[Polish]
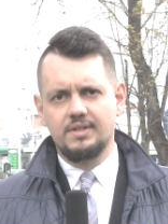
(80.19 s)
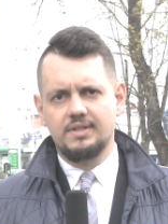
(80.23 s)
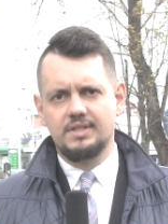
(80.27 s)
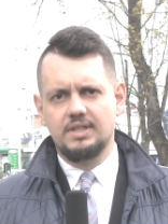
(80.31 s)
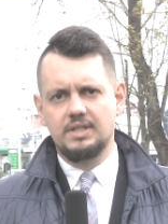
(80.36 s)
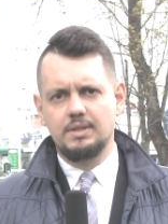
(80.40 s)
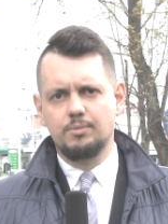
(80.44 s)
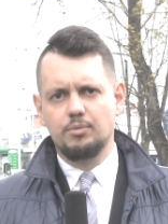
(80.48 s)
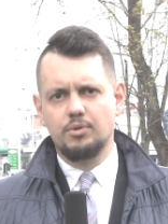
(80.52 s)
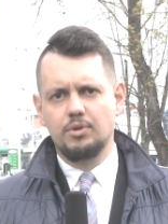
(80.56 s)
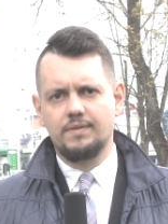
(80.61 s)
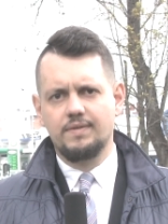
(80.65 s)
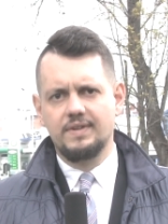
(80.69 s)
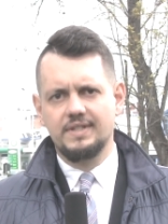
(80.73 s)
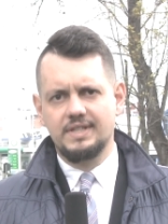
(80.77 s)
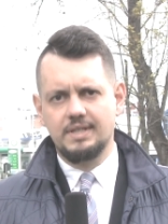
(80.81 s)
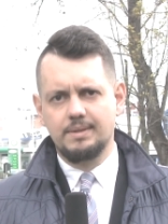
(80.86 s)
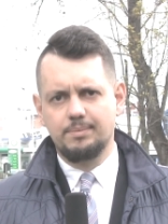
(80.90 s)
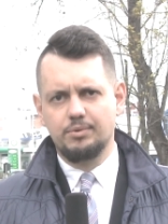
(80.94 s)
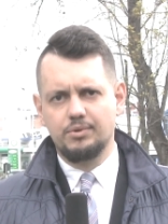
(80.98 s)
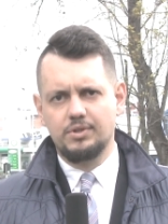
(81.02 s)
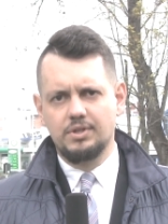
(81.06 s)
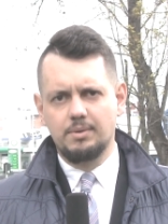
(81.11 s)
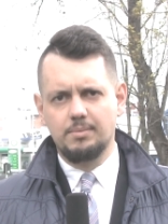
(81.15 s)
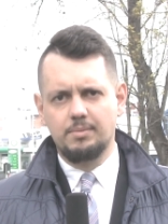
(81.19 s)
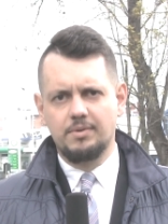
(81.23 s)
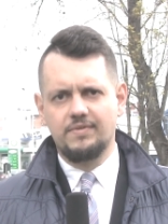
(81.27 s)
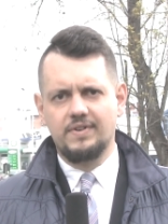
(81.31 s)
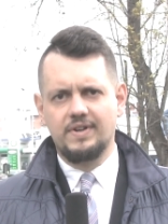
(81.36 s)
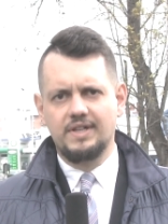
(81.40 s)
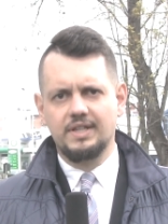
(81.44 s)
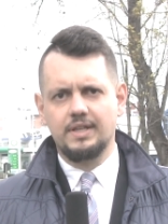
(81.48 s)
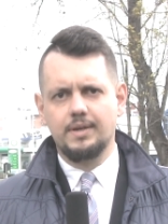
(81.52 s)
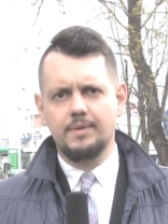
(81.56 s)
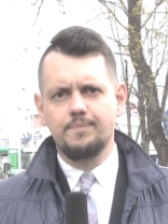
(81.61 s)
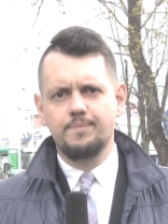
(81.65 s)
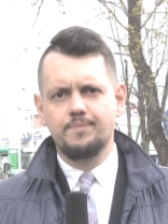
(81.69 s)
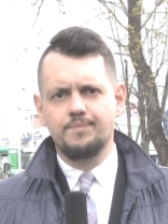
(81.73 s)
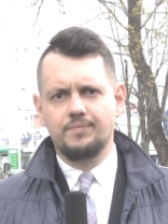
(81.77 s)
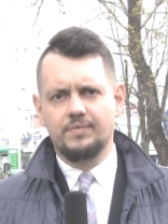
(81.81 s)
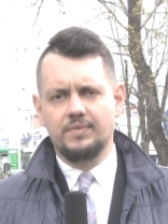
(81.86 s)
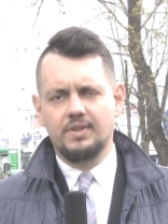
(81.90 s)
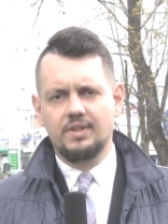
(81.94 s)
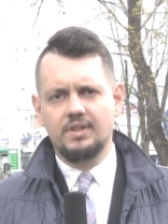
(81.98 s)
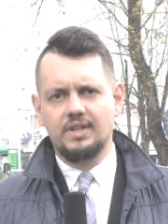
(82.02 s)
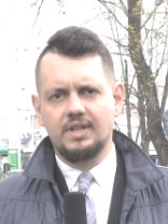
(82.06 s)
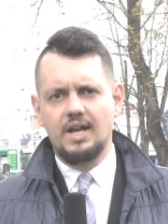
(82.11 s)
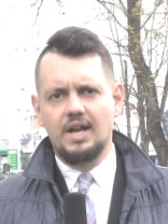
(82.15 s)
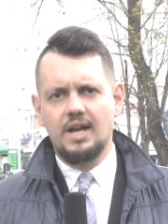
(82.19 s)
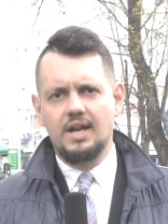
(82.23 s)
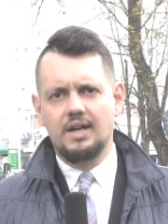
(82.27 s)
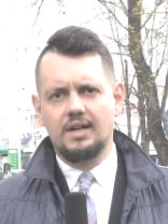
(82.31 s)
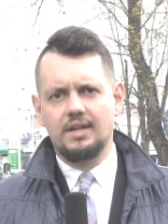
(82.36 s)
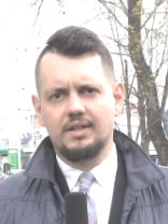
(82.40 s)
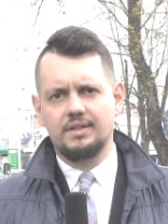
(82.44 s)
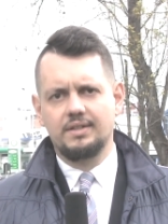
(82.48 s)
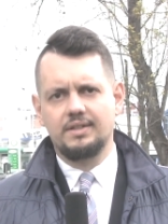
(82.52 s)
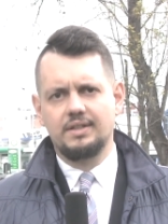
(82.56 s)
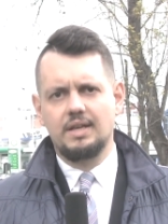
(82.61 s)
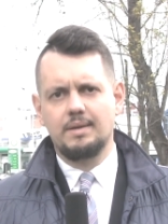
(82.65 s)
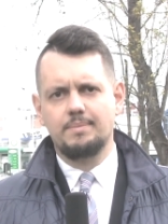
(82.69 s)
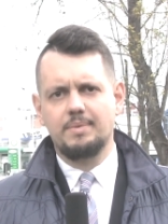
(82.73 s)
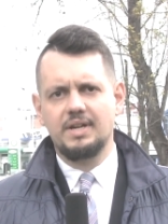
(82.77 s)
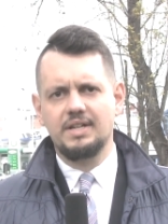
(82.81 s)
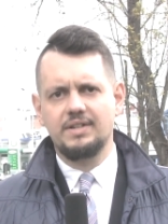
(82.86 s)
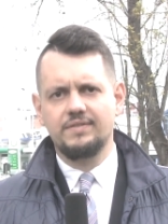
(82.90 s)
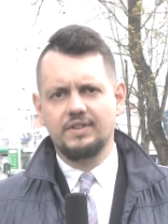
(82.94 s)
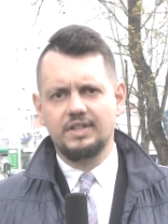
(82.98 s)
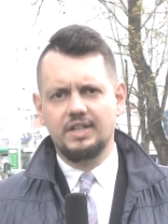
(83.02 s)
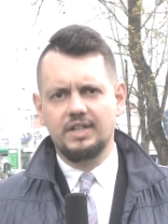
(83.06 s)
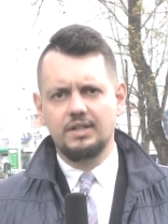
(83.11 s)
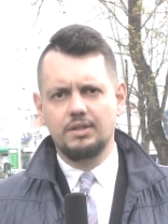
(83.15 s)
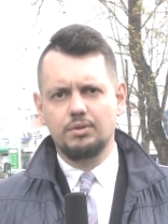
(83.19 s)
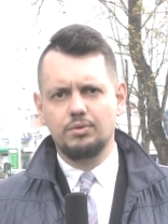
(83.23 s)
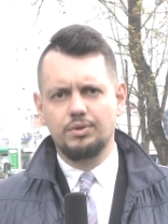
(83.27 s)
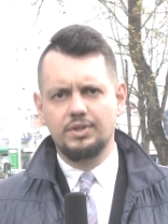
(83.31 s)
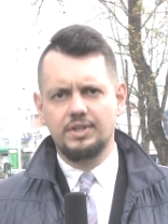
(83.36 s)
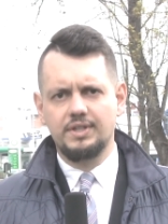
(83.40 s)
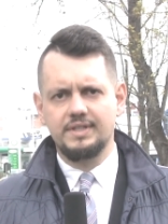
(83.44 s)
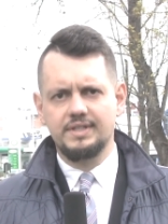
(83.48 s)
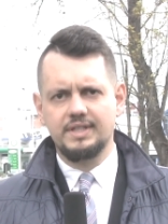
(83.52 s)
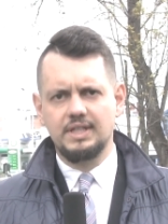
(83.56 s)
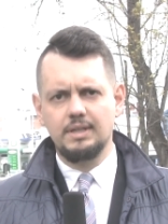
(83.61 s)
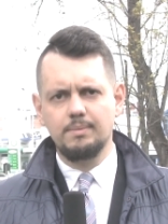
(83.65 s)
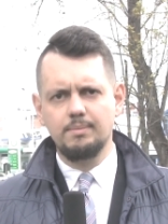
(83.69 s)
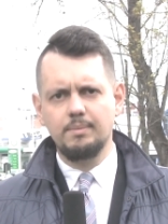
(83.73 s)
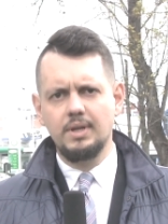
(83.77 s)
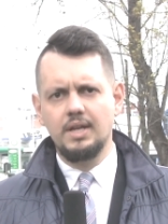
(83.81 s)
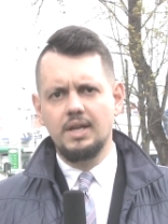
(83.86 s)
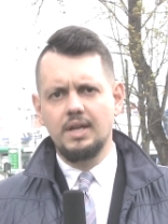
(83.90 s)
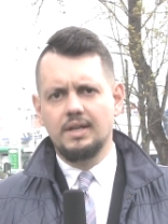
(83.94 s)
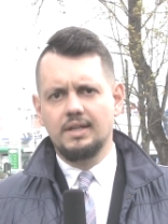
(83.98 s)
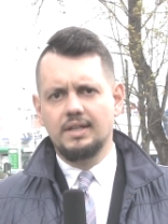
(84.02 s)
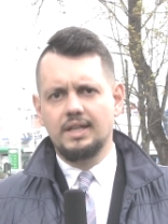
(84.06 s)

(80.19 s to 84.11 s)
stymulować zapotrzebowanie na, na paliwa na rynku chińskim.